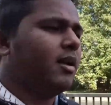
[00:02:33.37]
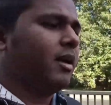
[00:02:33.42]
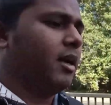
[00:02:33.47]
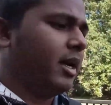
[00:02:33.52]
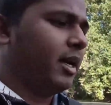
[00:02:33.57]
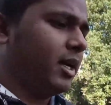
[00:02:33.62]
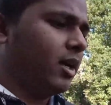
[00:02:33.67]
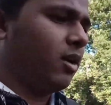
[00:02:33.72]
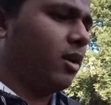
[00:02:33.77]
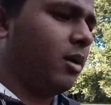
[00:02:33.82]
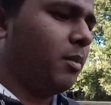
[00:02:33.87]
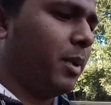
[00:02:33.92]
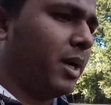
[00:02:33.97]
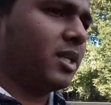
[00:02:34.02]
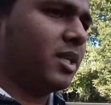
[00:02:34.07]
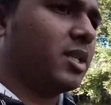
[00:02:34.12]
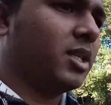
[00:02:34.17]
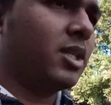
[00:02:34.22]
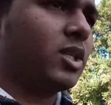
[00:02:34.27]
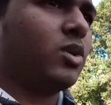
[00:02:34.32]
এটা হলো
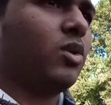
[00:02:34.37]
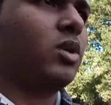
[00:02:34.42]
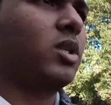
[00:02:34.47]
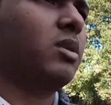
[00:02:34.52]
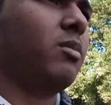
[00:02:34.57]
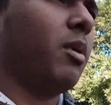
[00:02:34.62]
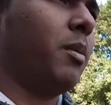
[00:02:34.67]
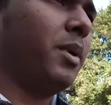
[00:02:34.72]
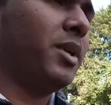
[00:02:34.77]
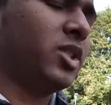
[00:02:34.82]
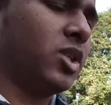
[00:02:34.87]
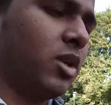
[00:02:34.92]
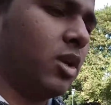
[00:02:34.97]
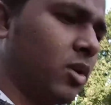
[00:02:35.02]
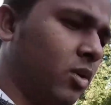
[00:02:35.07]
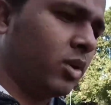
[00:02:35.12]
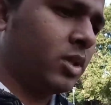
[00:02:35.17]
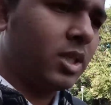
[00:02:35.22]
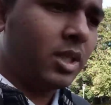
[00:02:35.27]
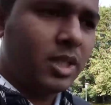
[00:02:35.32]
মাস্টার্স কোর্সে বা ব্যাচেলার
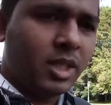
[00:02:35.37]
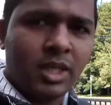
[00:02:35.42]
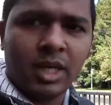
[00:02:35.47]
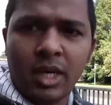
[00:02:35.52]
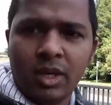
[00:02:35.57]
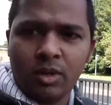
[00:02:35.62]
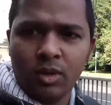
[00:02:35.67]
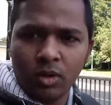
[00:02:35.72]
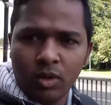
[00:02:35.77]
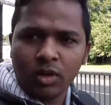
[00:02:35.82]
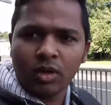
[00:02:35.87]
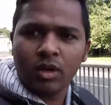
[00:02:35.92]
কোর্সে যেটাই হোক